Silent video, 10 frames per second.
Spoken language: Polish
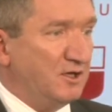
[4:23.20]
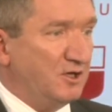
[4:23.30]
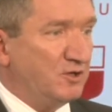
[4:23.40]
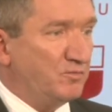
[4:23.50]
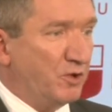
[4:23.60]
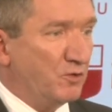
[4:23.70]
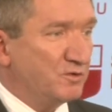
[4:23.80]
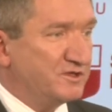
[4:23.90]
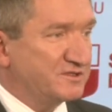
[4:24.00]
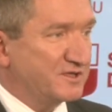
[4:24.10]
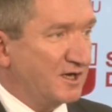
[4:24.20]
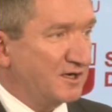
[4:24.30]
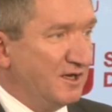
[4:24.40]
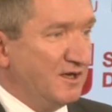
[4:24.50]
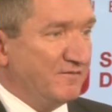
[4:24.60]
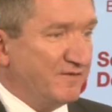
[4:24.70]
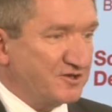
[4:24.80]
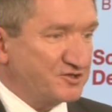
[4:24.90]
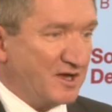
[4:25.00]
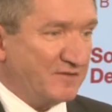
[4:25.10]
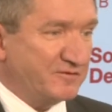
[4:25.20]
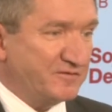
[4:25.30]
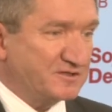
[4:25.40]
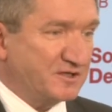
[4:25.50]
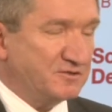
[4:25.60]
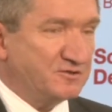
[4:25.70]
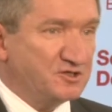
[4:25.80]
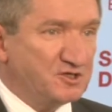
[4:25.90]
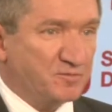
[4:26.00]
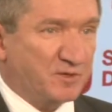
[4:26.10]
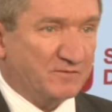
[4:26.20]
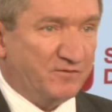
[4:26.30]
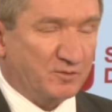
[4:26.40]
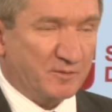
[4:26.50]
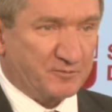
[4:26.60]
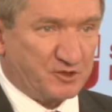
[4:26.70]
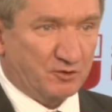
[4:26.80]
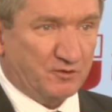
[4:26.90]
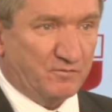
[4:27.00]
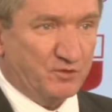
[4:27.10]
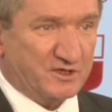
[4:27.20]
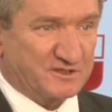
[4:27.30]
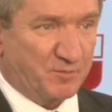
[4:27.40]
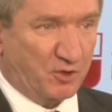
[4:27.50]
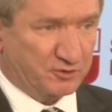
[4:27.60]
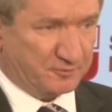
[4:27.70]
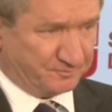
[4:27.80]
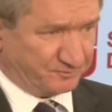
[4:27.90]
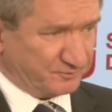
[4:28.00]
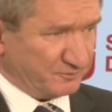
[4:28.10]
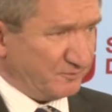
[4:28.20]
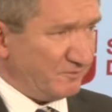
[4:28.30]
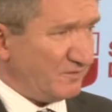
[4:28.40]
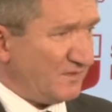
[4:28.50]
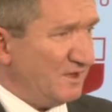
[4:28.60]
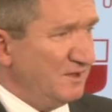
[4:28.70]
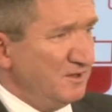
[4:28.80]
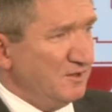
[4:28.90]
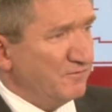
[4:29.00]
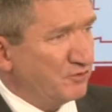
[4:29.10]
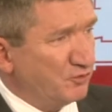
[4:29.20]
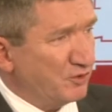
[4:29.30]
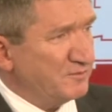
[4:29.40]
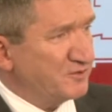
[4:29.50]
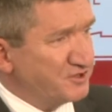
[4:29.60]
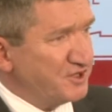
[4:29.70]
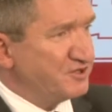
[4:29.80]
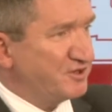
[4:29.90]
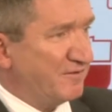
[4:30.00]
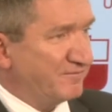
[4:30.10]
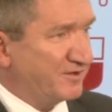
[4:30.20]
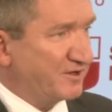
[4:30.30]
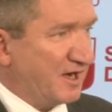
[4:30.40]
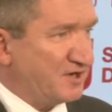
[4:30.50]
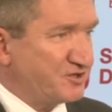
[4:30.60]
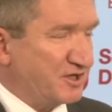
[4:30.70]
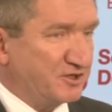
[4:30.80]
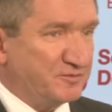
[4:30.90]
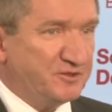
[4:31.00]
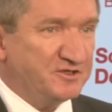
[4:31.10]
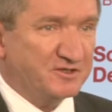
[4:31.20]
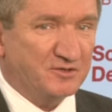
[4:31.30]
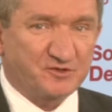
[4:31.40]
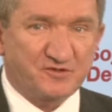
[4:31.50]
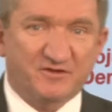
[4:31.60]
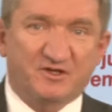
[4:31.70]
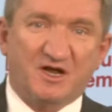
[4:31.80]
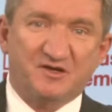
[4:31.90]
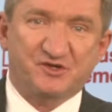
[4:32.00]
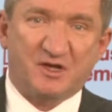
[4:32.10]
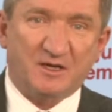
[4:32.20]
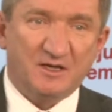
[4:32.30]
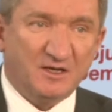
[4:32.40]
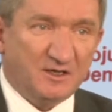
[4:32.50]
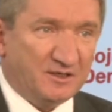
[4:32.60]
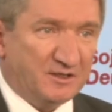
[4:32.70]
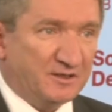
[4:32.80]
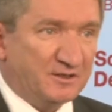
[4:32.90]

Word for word: y, po ulicach Warszawy. Więc kiedy dziś Platforma przygotowuje spot, którym gdzieś tam wygraża kibicom, czy wygraża e,